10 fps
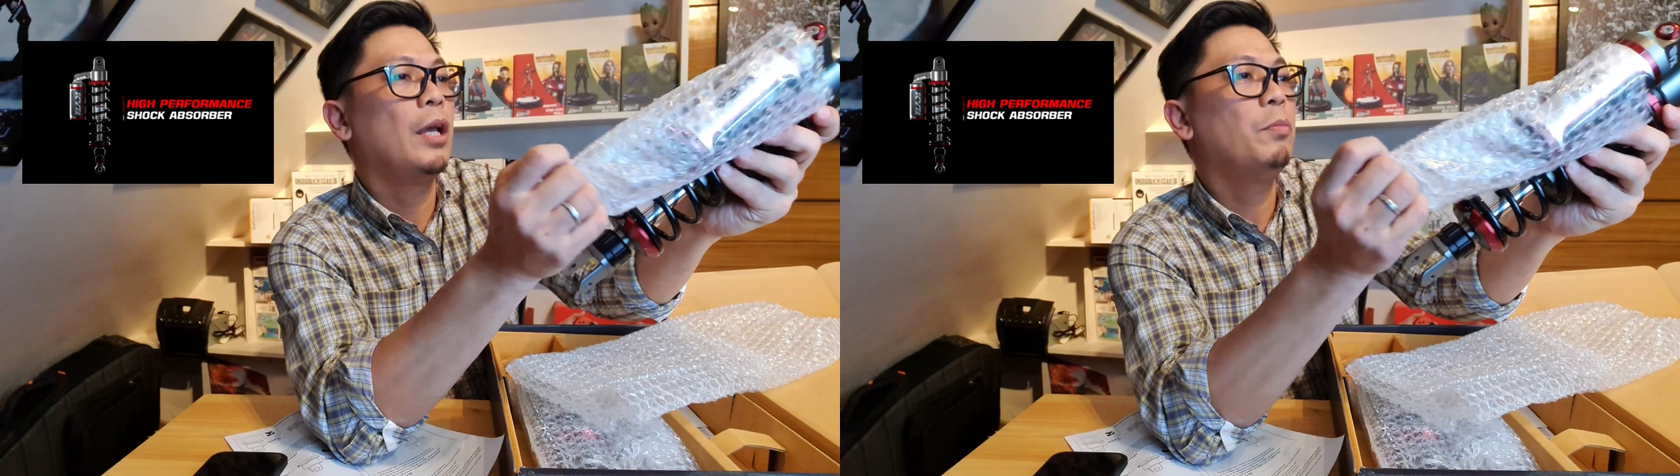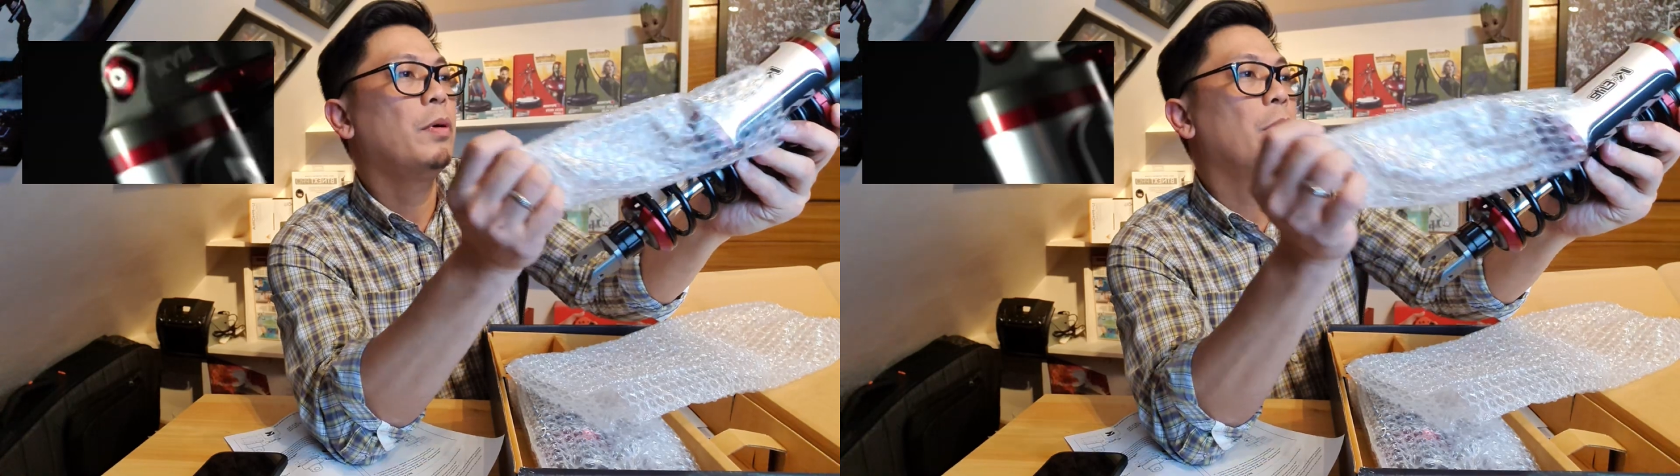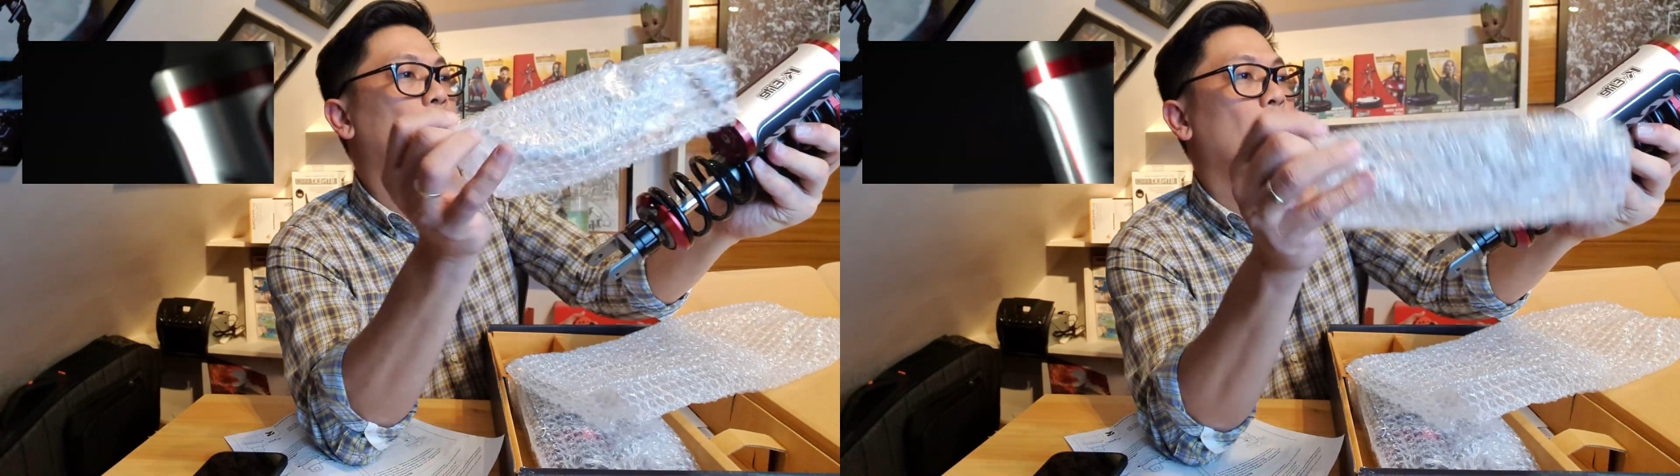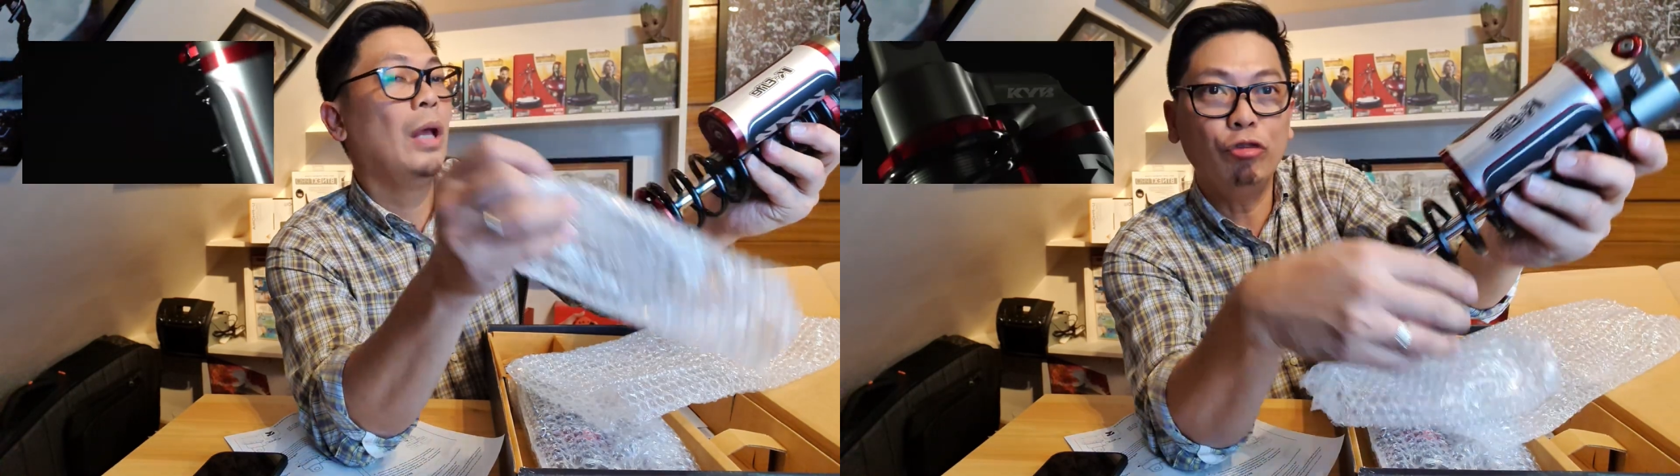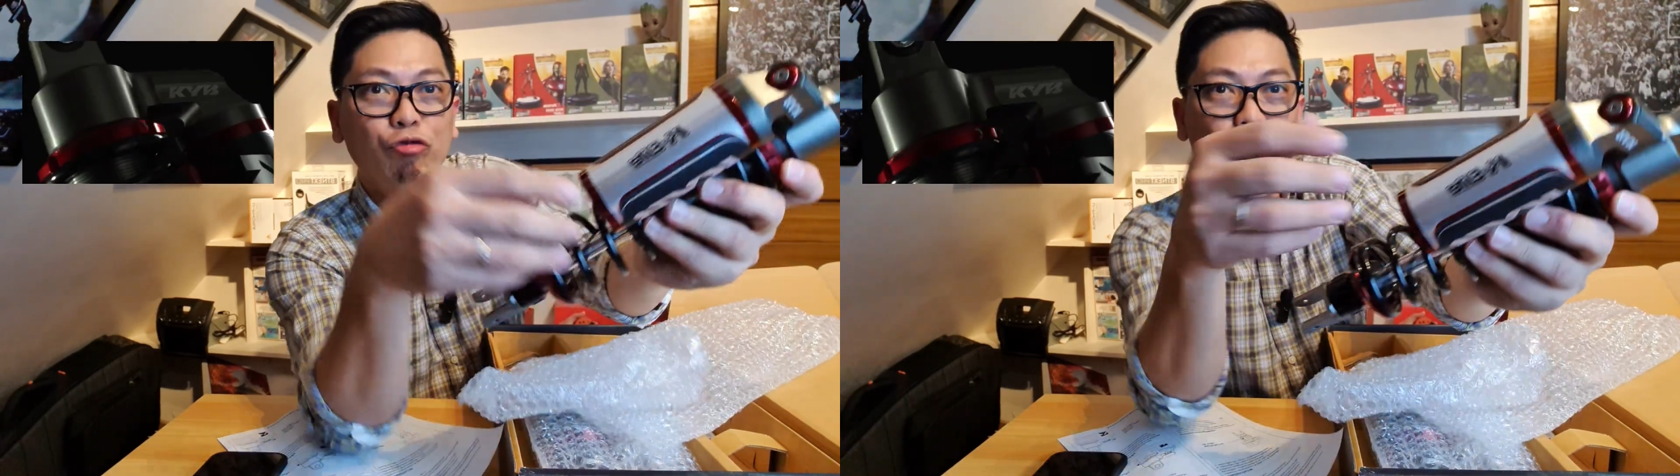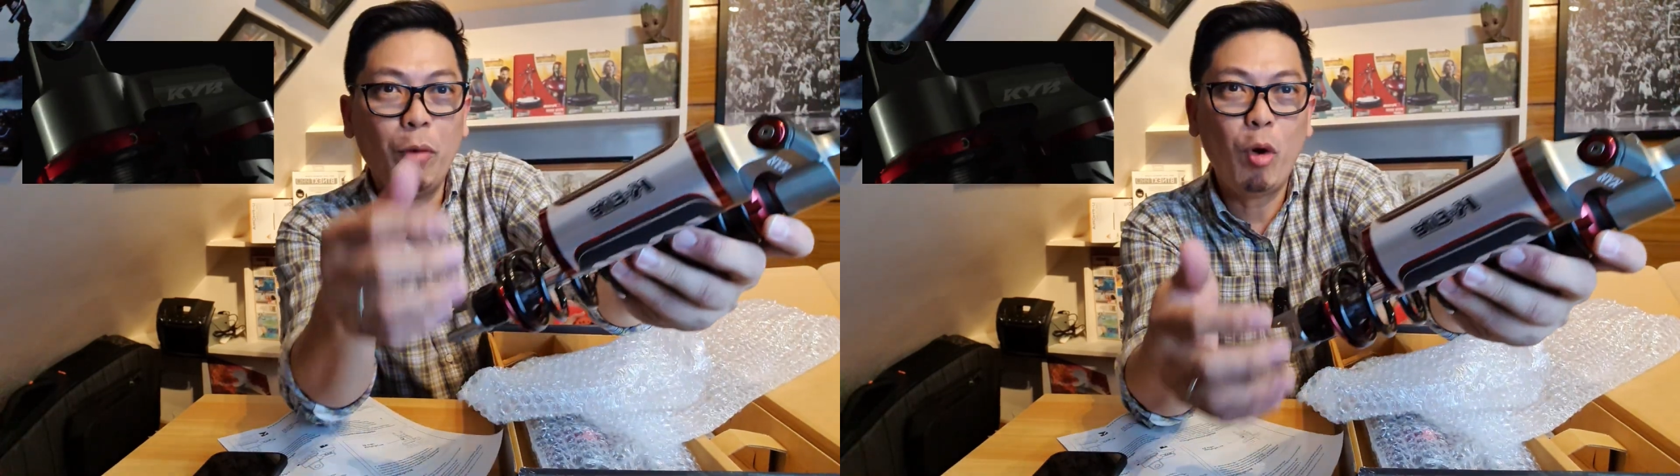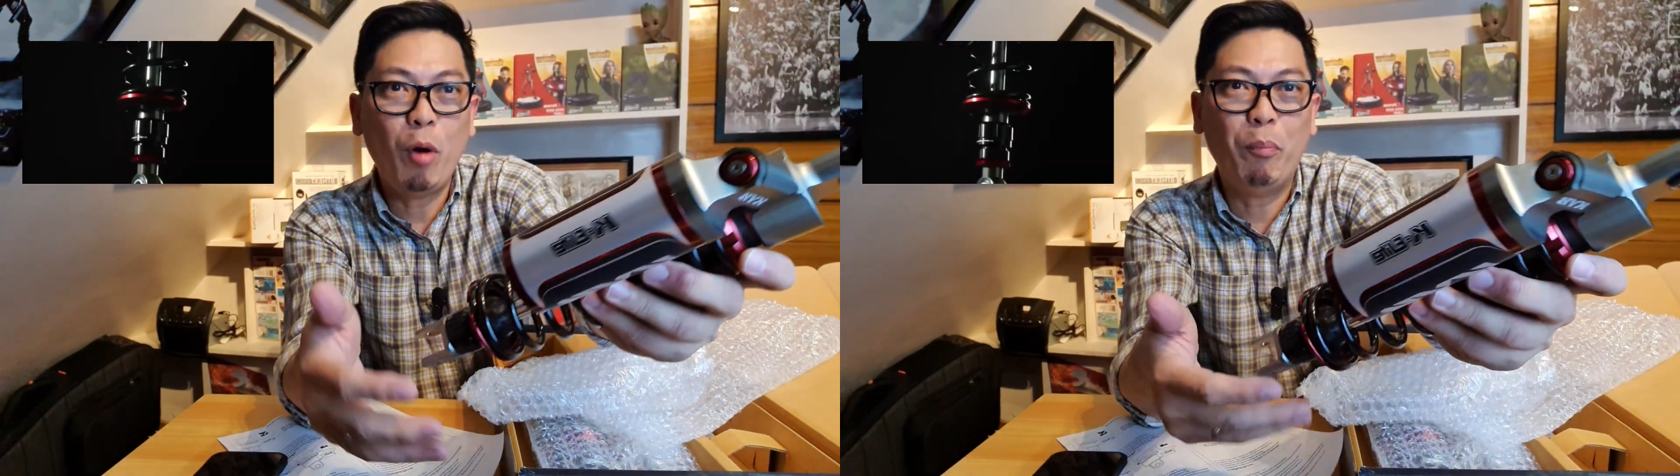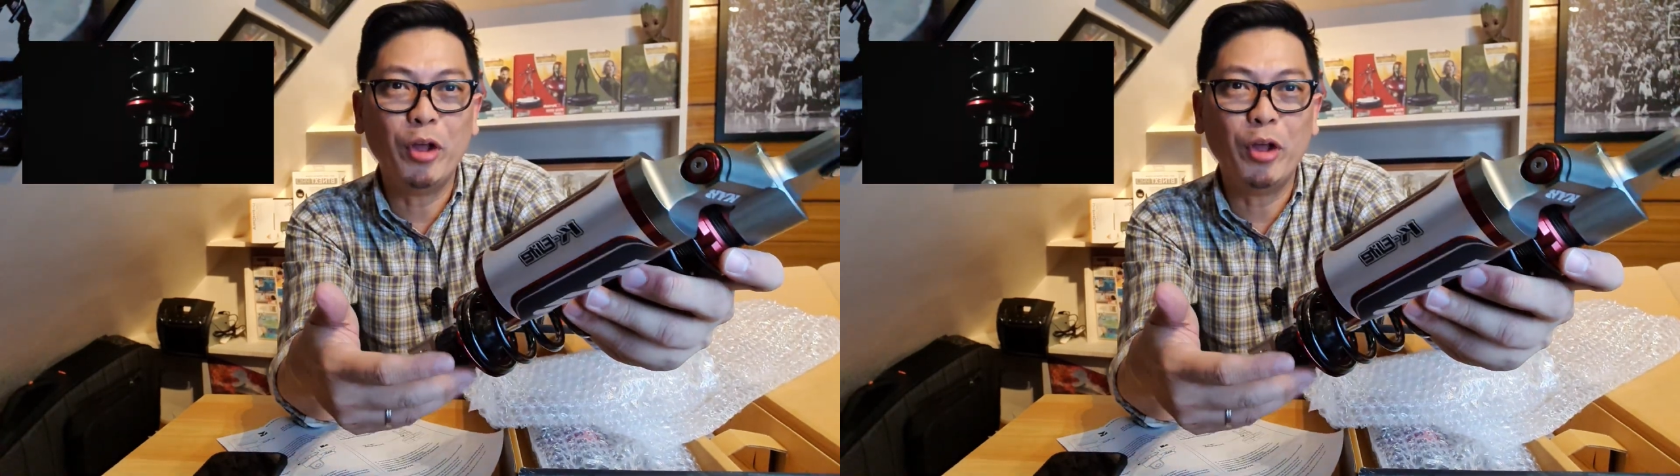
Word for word: Ano pang... Ganda mga